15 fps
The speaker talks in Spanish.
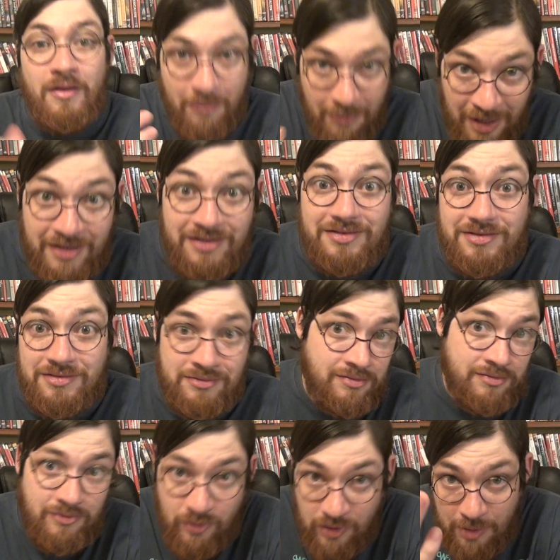¿Veis?
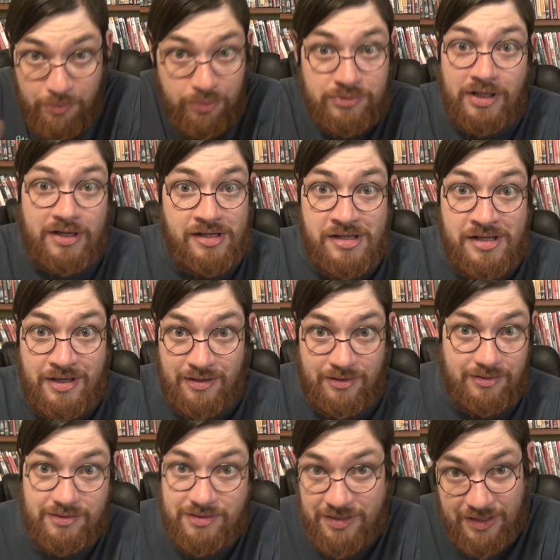Una puta niña.
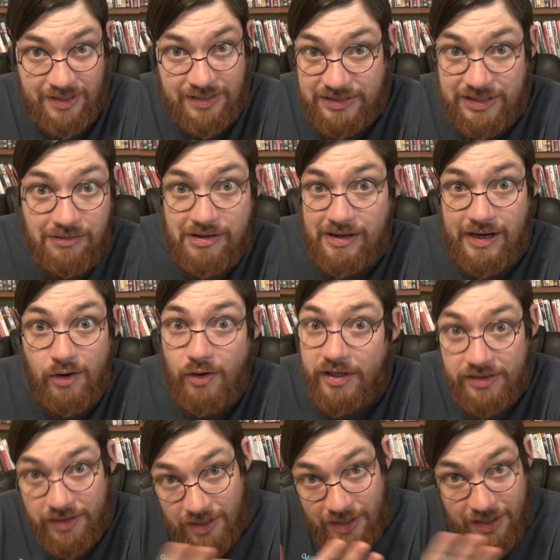Si es que estaba claro que
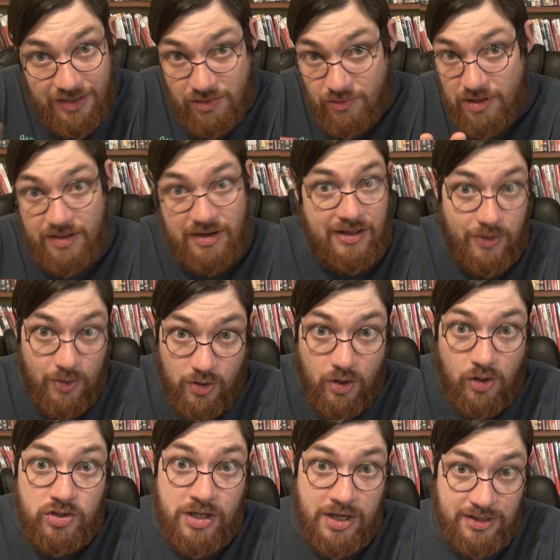tenía que ser una de las dos
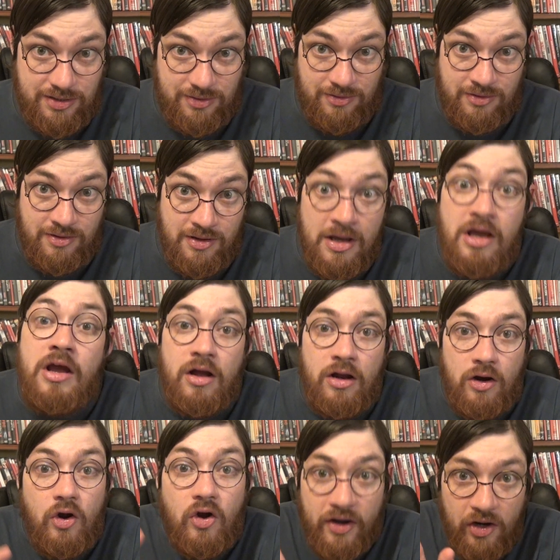cosas.
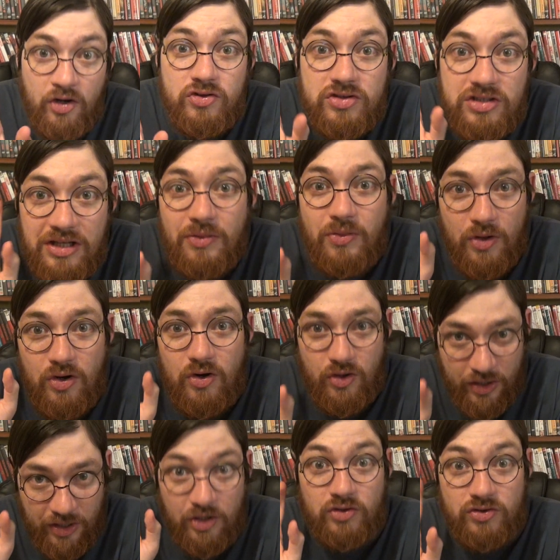Lo que no entiendo,
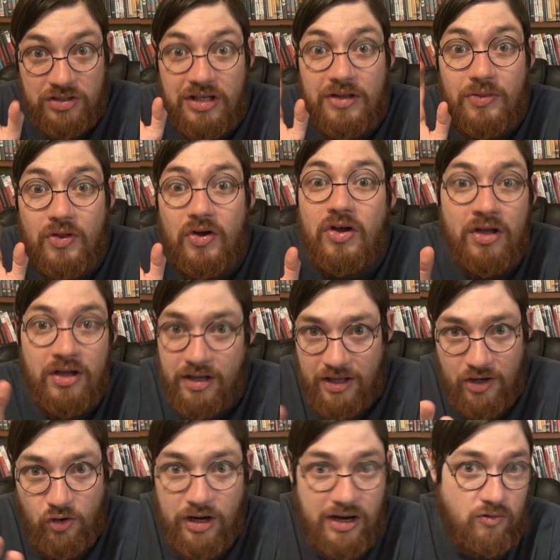lo que no entiendo,
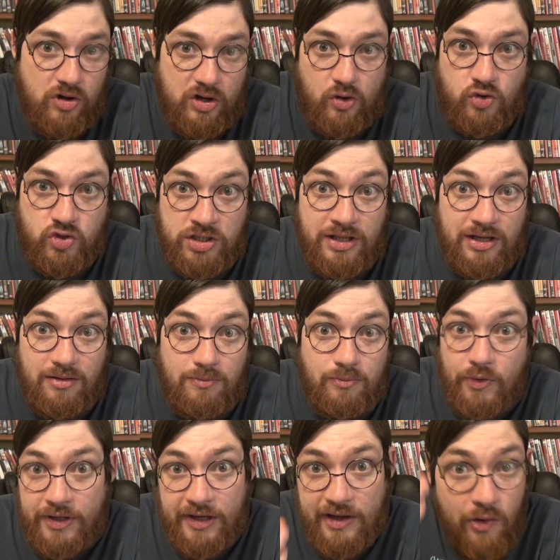es lo de la boca cosida.
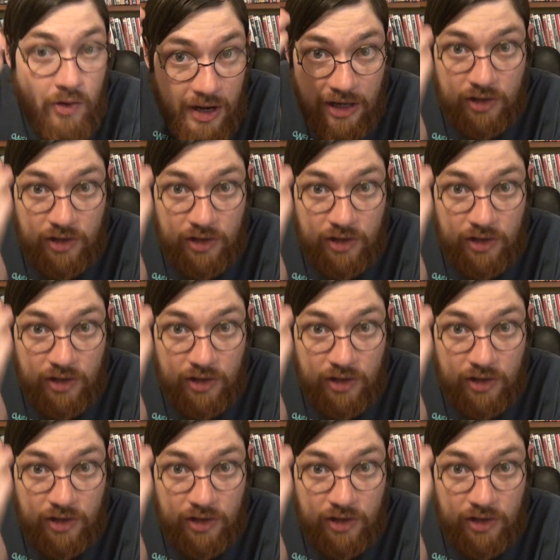Porque es que aunque